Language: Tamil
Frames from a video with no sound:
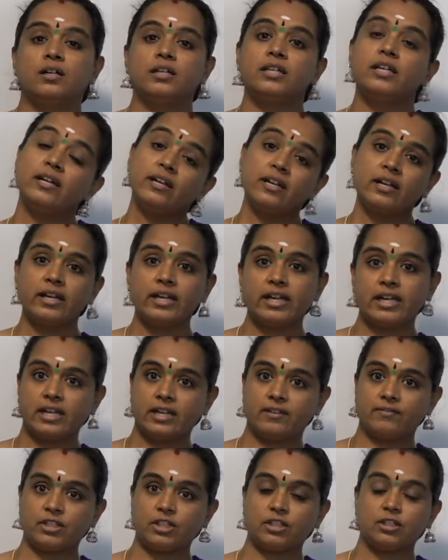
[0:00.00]
இயற்கை
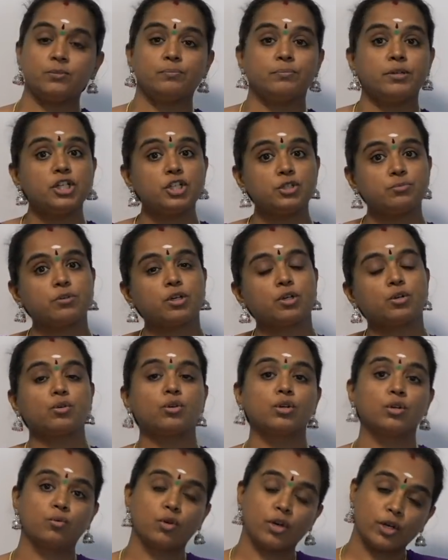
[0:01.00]
இலையை வந்து
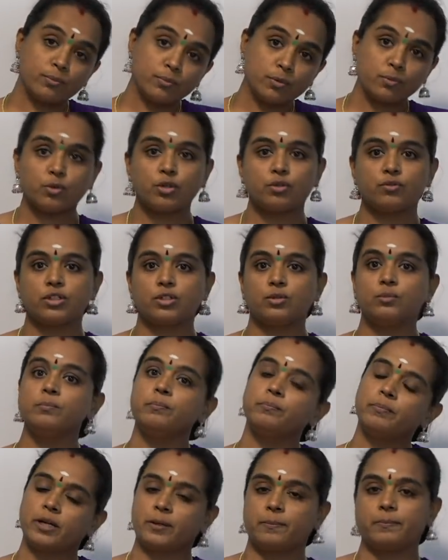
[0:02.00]
பீஷ்மரோட உடம்பு முழுவதும்
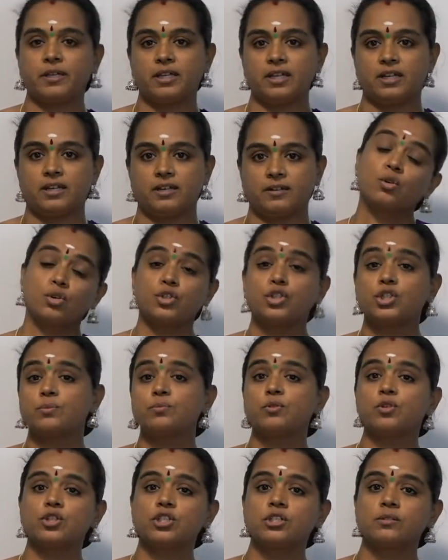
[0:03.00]
பரப்புகிறார் கொஞ்சம்
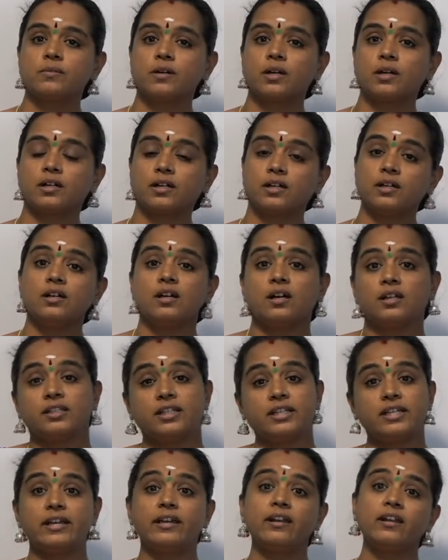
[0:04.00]
கொஞ்சமாக அந்த
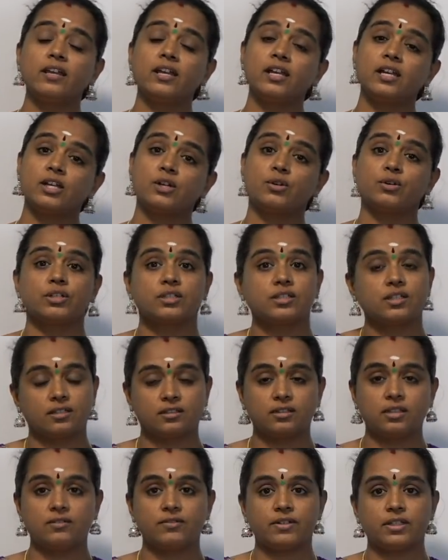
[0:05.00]
இயற்கை இலையோட
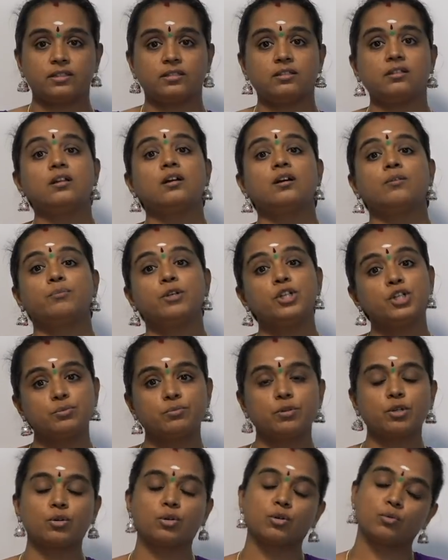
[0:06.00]
சக்தி வந்து
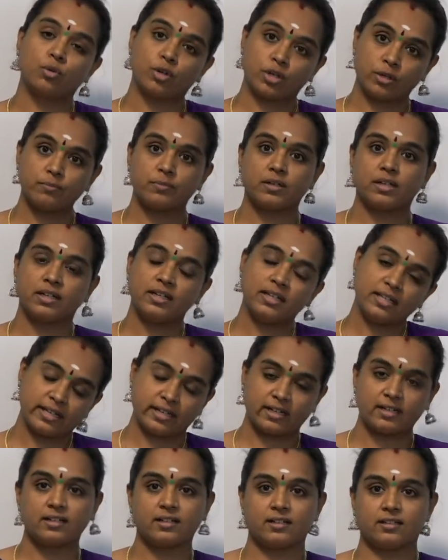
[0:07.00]
பீஷ்மரோட உடம்புல
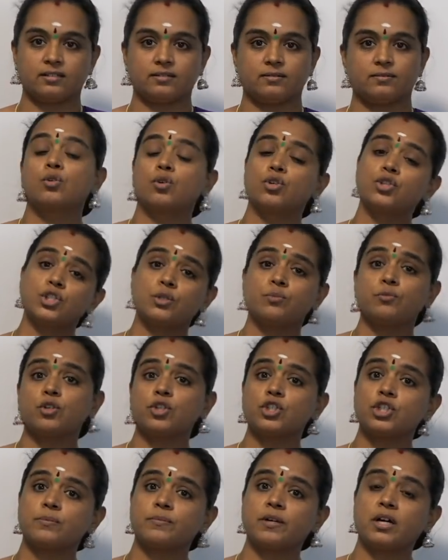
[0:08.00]
இறங்குறது கொஞ்சம்
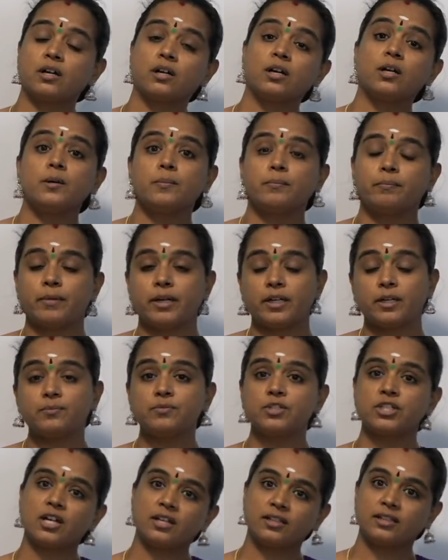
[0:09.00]
கொஞ்சமாக மனம்
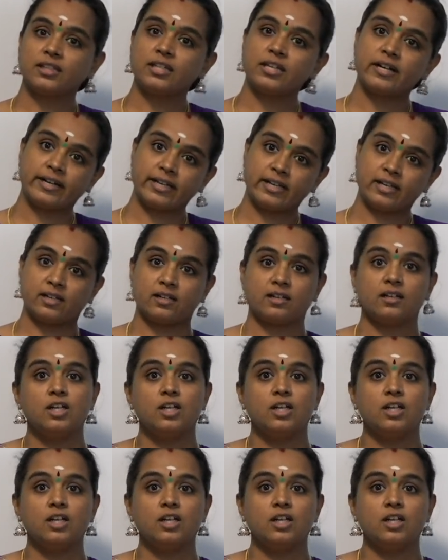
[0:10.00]
சாந்தி அடையிற